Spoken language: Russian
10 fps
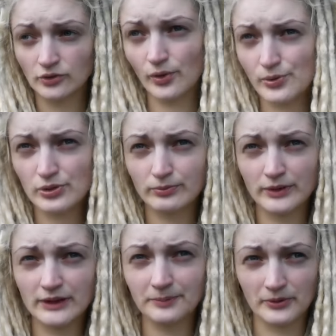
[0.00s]
Ну, в общем,
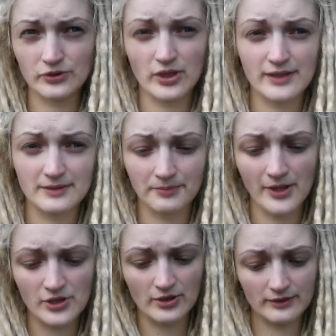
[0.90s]
мы, получается,
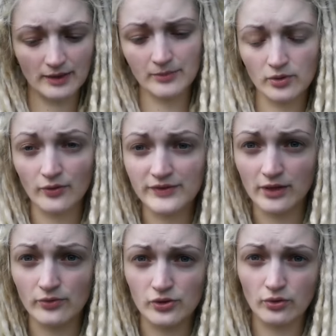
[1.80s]
Паша номерок
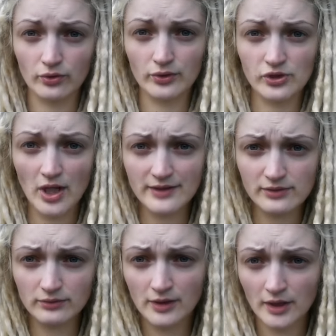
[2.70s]
взял уже около
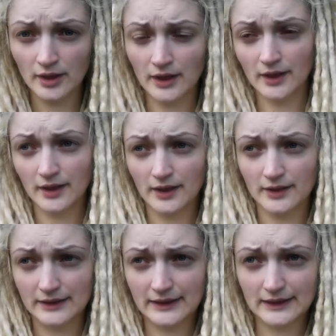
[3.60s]
часу,
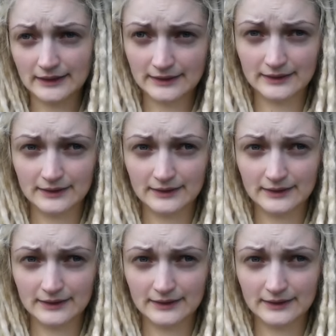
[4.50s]
и